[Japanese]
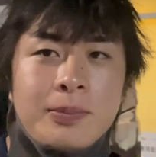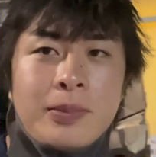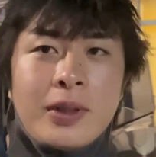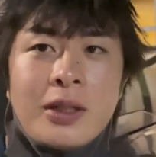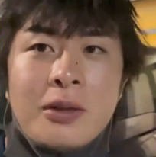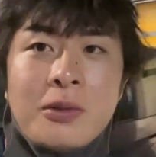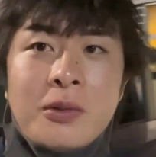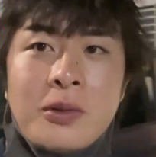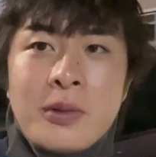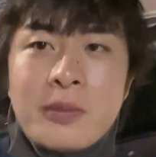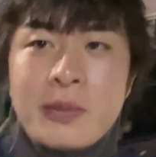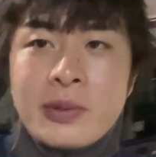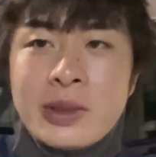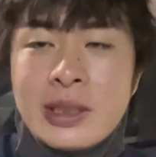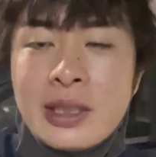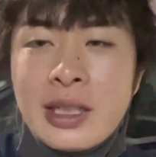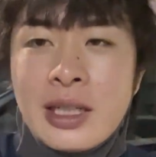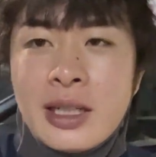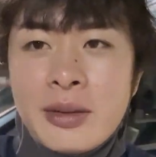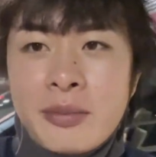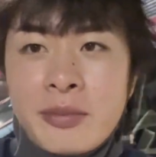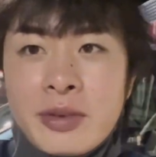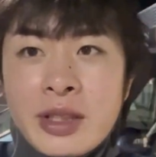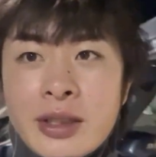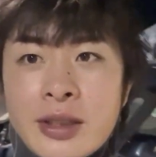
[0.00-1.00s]

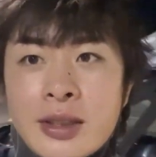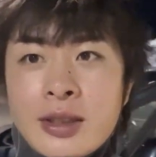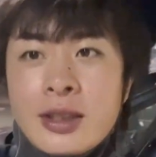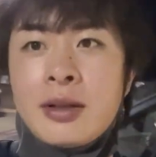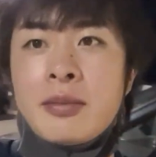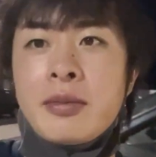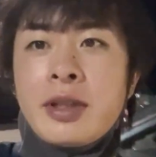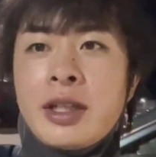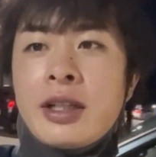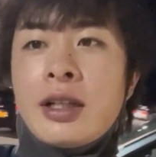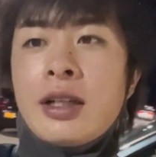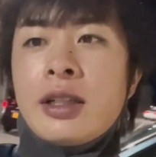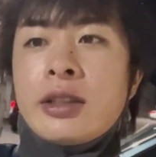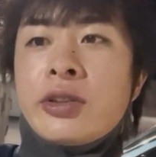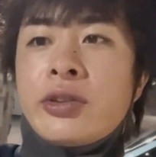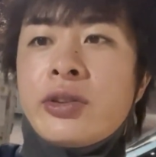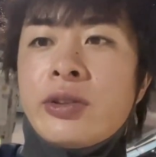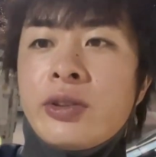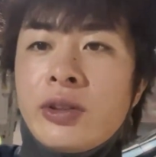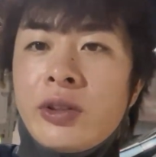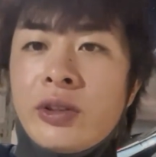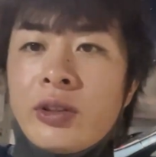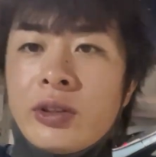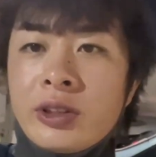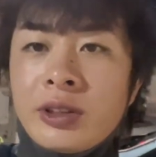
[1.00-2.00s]
パーフォーミュラ3日目が
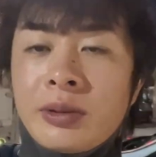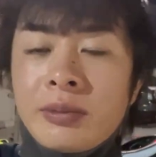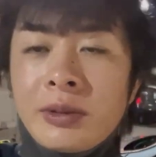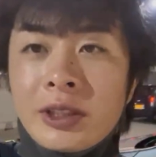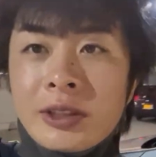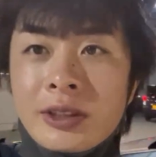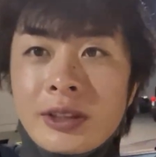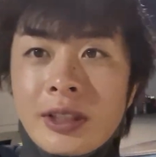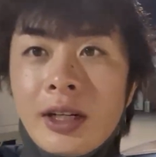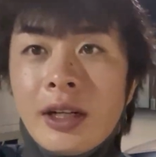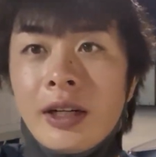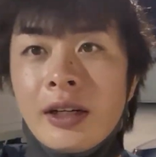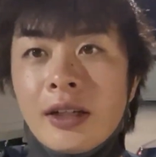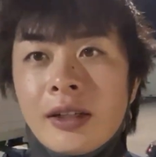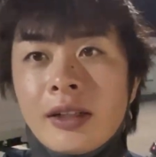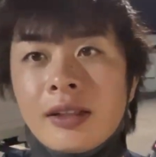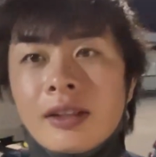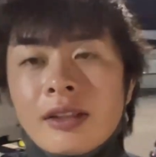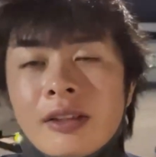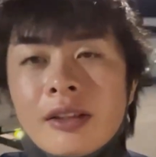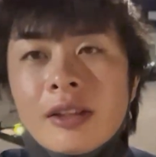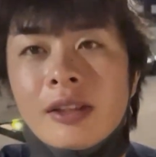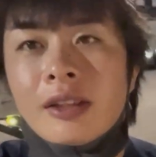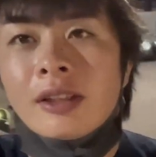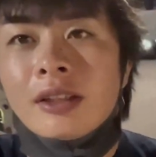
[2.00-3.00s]
終了しました
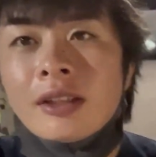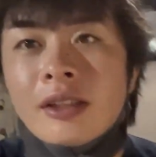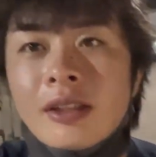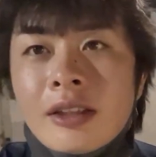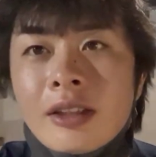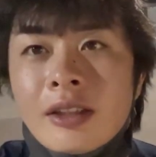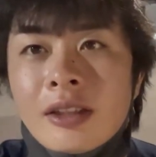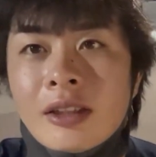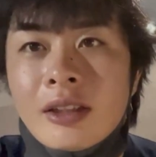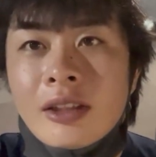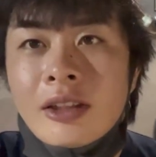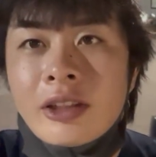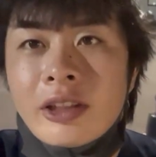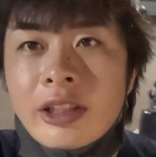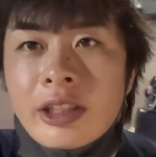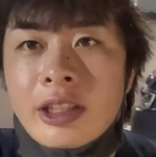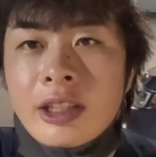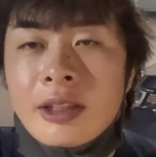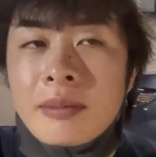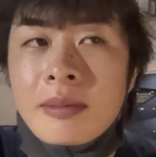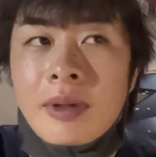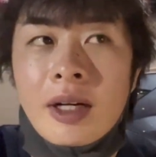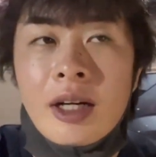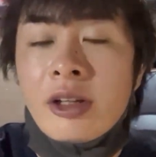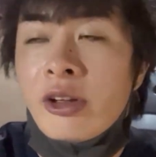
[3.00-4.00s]

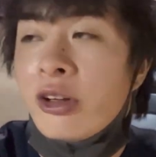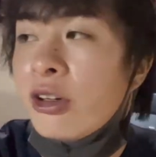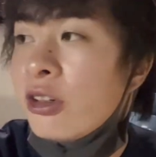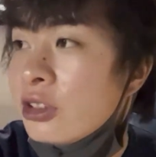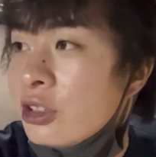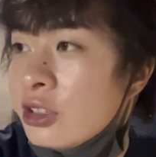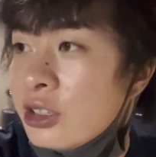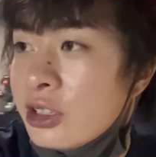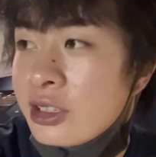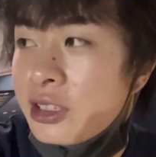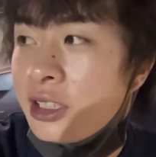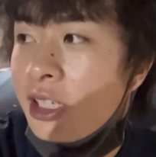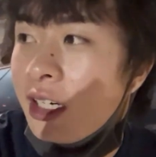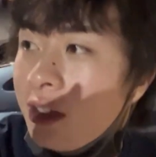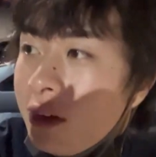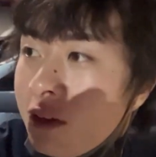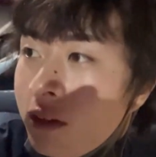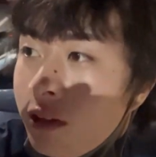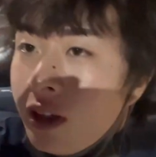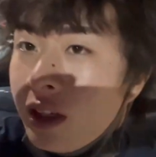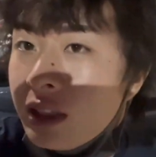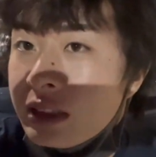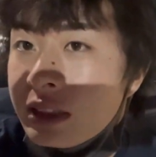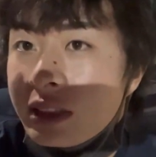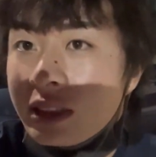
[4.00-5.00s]
今の時間
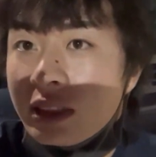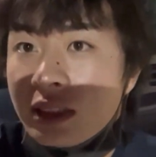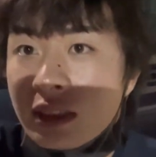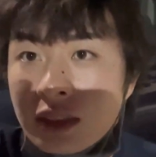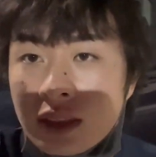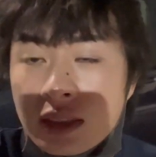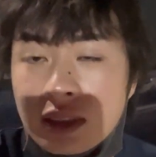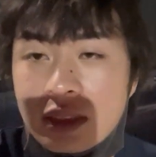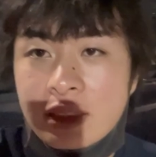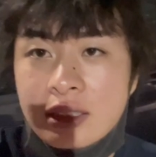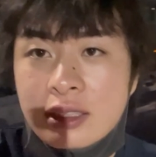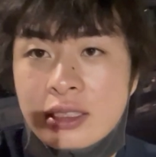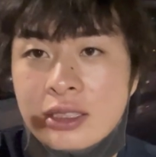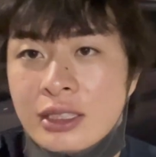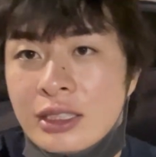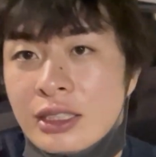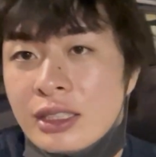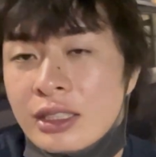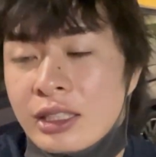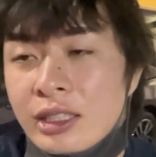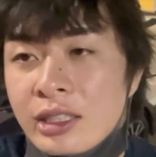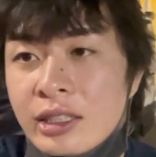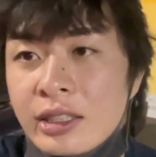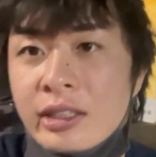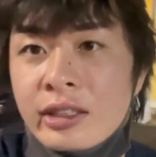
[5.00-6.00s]
は7時
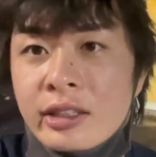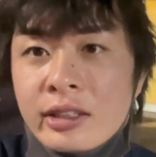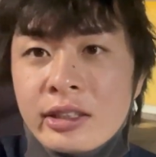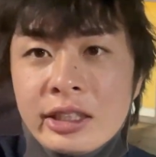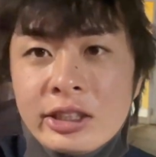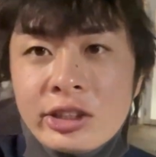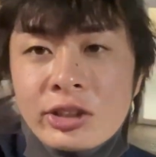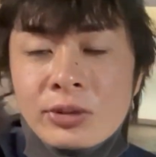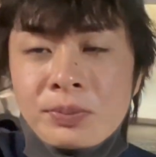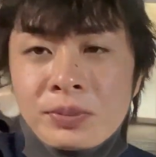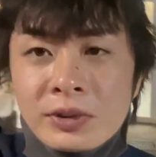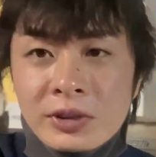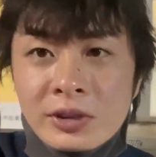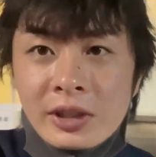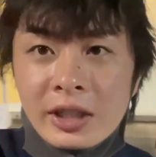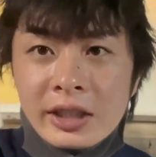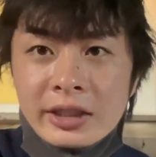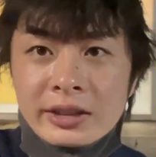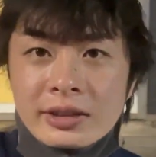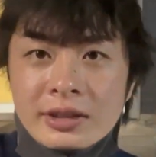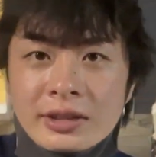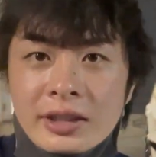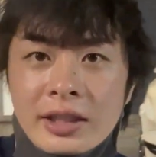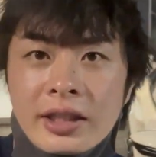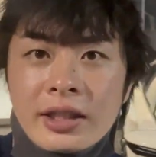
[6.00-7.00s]
20分ぐらい
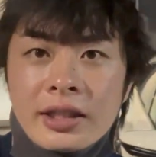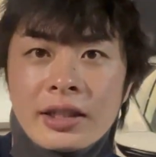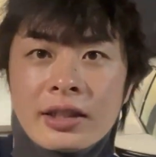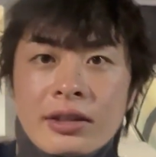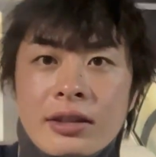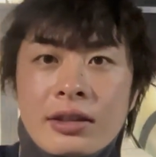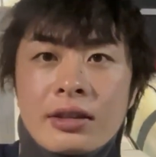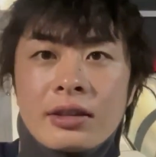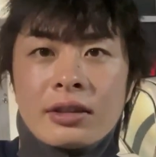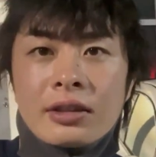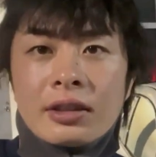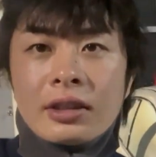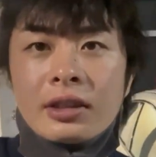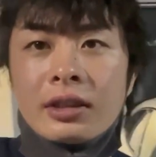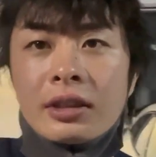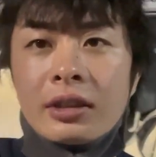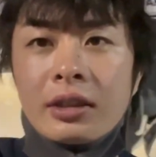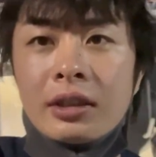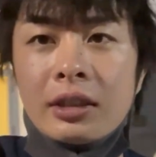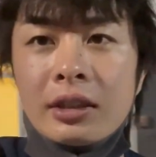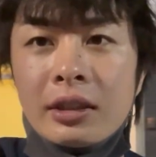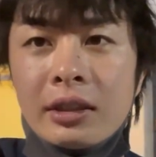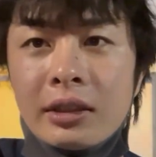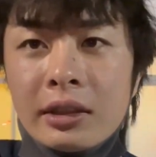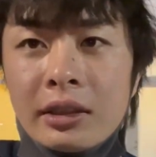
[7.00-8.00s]
ですね
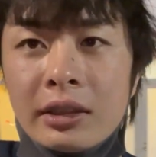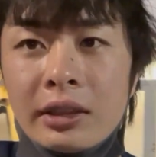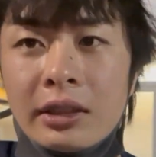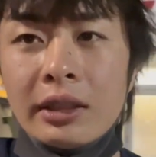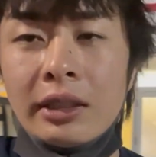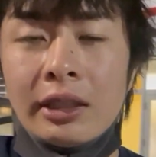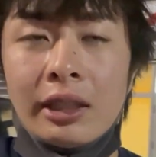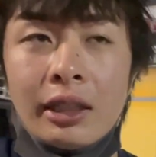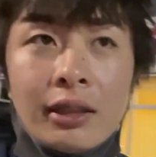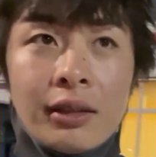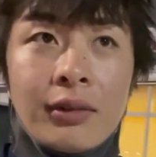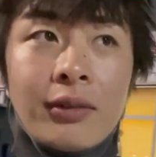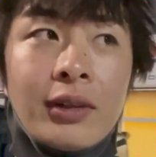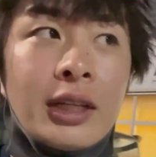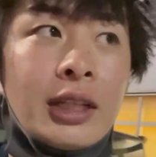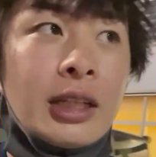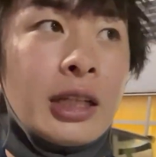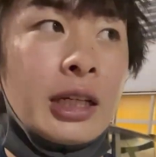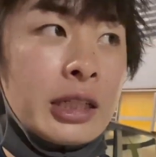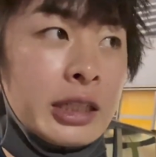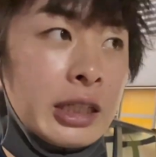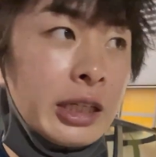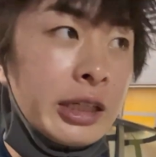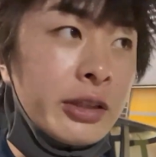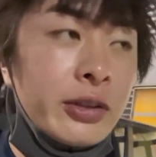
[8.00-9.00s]
まあ
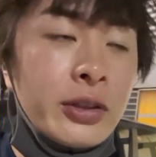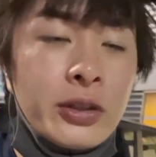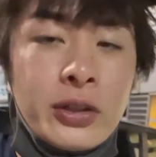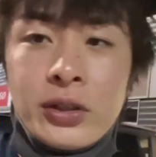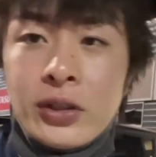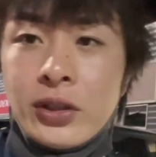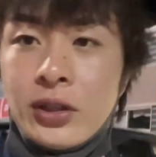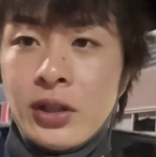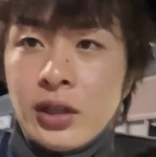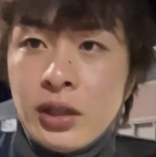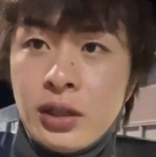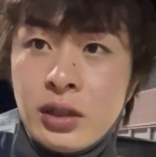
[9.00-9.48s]
なんかいろいろ